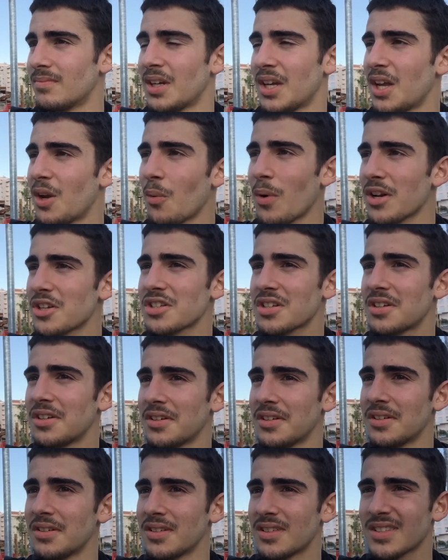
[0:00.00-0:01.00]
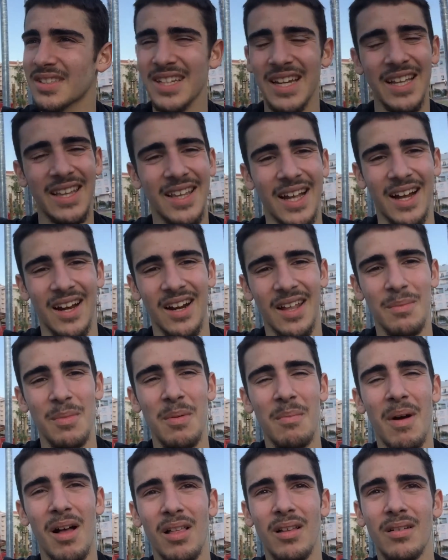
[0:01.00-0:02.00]
eu acho que skatear é mesmo
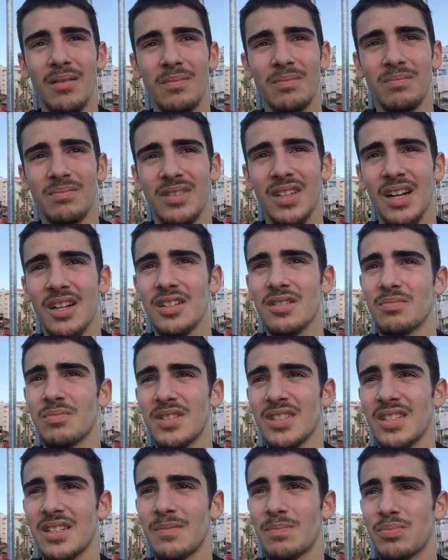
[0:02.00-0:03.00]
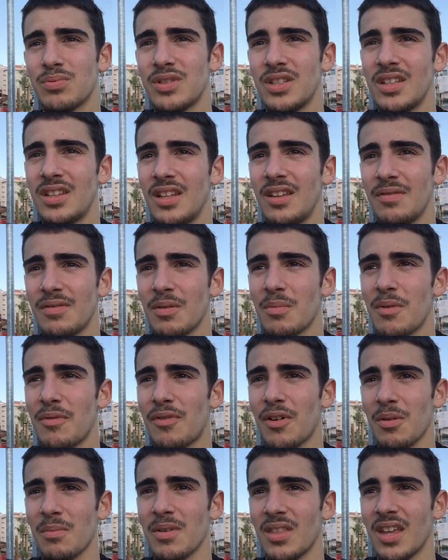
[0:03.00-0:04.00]
algo que me traz uma cena positiva, é uma
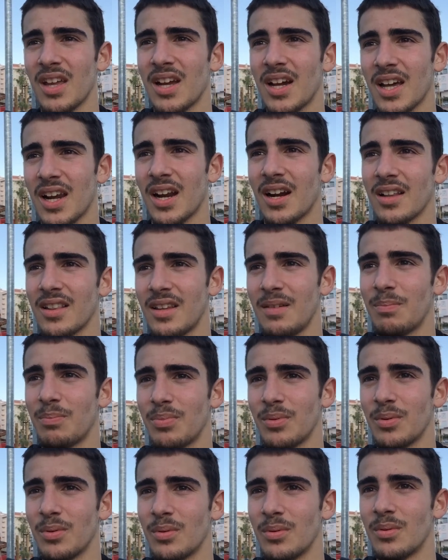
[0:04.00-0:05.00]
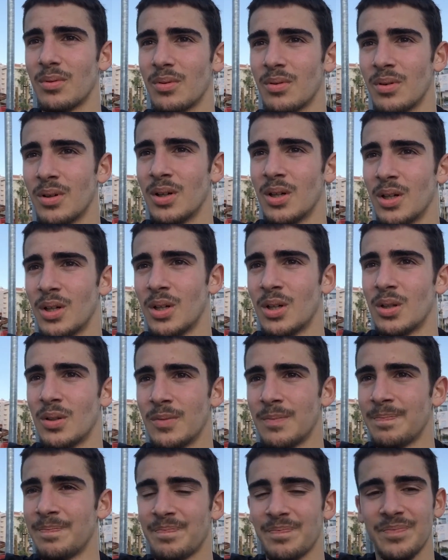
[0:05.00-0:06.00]
forma de encarar tipo
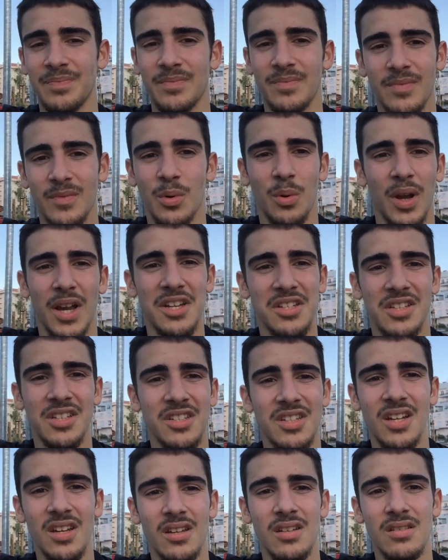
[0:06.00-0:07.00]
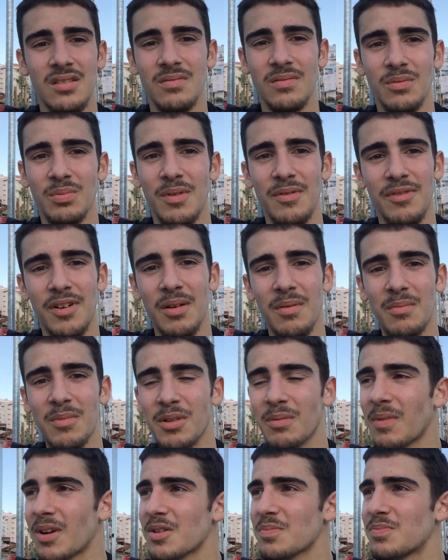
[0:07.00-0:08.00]
o resto das cenas de uma forma muito
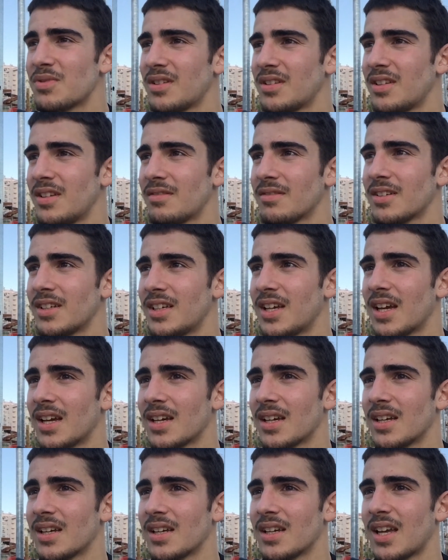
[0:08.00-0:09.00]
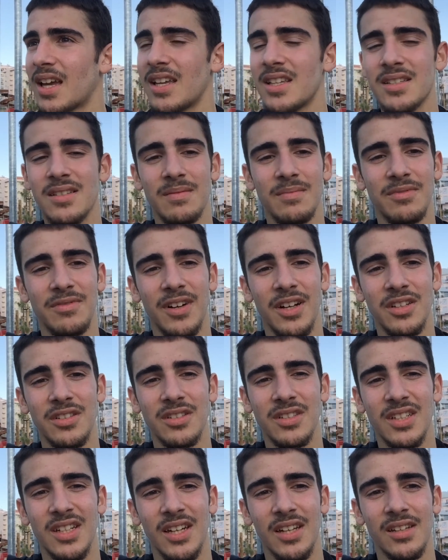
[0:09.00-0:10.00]
mais positiva e é, é isso que me faz
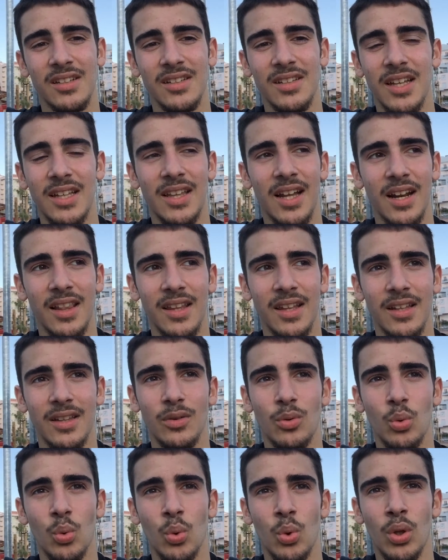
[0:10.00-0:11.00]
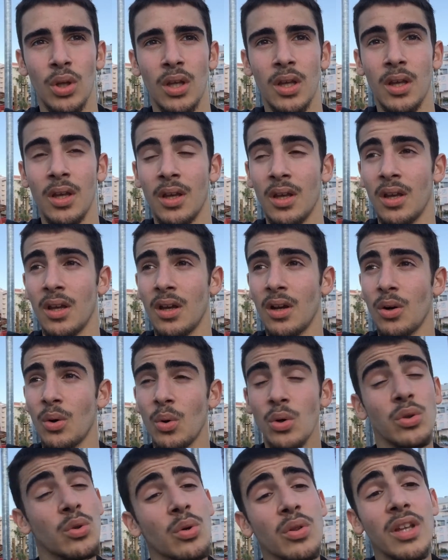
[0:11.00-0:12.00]
querer skatear tanto.
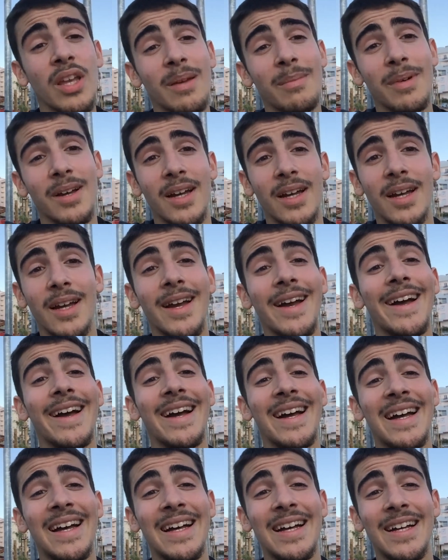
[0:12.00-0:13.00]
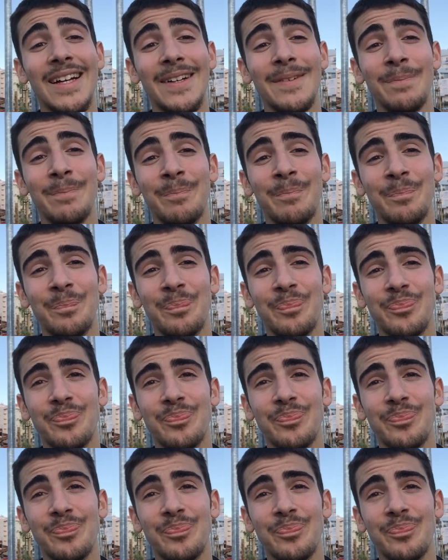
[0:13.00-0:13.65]
Outro tema. Um,